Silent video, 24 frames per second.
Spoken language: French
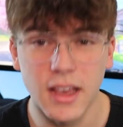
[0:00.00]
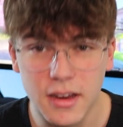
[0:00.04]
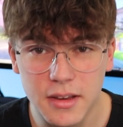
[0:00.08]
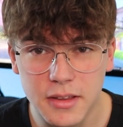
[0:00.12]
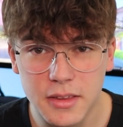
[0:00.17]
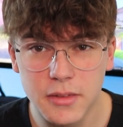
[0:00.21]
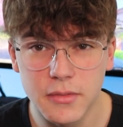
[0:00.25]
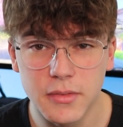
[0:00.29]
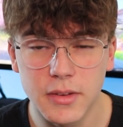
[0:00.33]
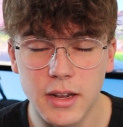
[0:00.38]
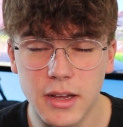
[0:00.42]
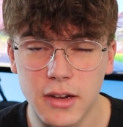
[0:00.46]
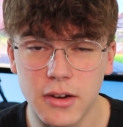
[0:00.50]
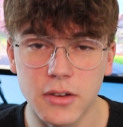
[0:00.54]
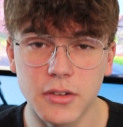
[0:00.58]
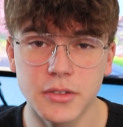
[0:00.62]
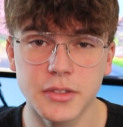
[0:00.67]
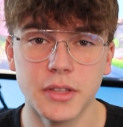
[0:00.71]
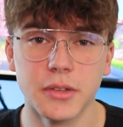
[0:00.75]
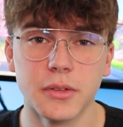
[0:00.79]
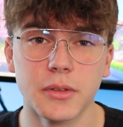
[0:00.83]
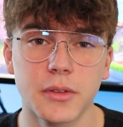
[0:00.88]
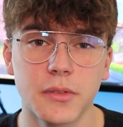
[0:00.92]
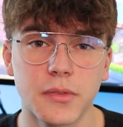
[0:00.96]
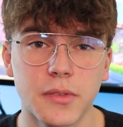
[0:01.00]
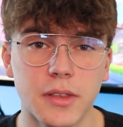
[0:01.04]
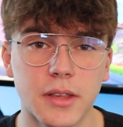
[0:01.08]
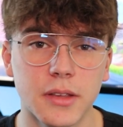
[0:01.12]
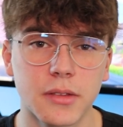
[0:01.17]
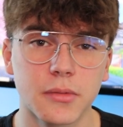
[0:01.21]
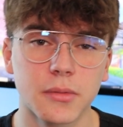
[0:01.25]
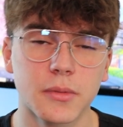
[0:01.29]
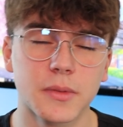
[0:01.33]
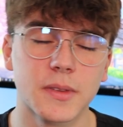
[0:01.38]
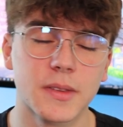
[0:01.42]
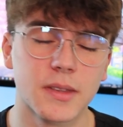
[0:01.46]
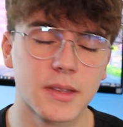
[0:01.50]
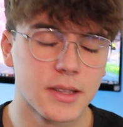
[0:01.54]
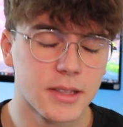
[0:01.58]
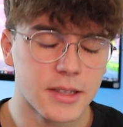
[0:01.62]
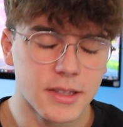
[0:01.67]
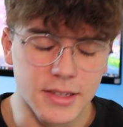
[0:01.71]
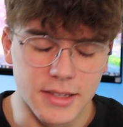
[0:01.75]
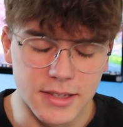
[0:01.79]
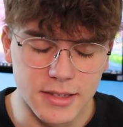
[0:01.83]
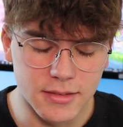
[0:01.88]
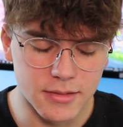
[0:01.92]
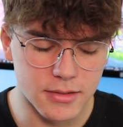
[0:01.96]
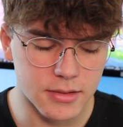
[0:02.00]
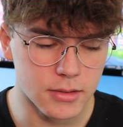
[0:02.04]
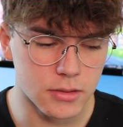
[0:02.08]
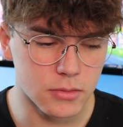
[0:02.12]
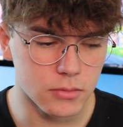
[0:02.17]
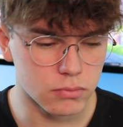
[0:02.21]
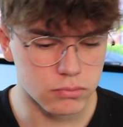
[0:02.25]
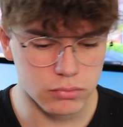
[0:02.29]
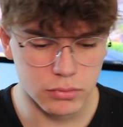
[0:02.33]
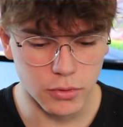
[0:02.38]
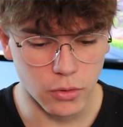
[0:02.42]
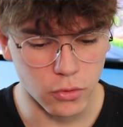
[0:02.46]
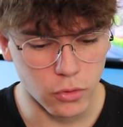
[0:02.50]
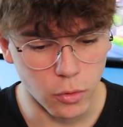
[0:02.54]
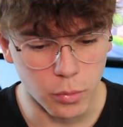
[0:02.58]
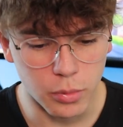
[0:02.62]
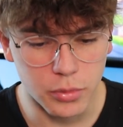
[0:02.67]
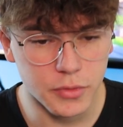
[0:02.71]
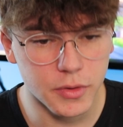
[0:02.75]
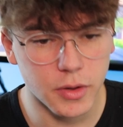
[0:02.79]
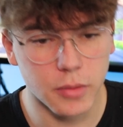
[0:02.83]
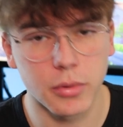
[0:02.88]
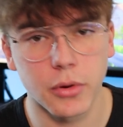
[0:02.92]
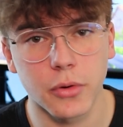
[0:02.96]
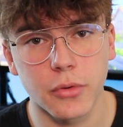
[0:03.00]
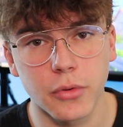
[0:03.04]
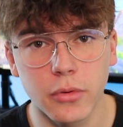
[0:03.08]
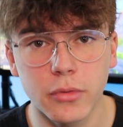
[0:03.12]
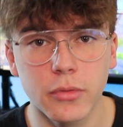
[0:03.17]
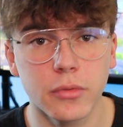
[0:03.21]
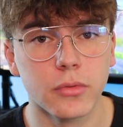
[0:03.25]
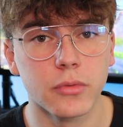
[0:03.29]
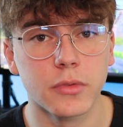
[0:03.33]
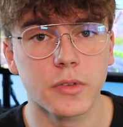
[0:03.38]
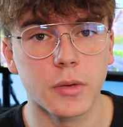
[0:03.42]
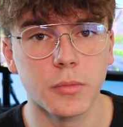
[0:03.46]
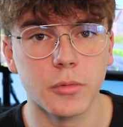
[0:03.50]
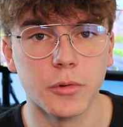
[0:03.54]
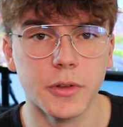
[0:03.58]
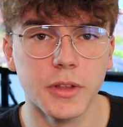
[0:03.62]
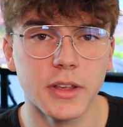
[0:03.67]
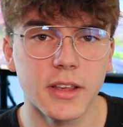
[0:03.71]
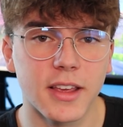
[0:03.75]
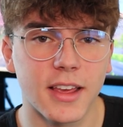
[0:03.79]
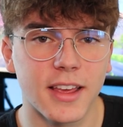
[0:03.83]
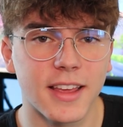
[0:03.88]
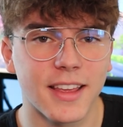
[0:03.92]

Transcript: et à activer la cloche des notifications, c'est super c'est encore plus important que s'abonner.